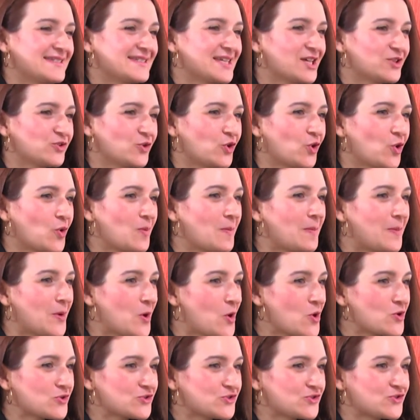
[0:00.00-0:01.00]
stato
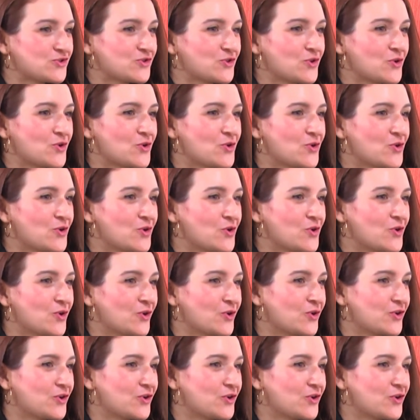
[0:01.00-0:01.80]
composto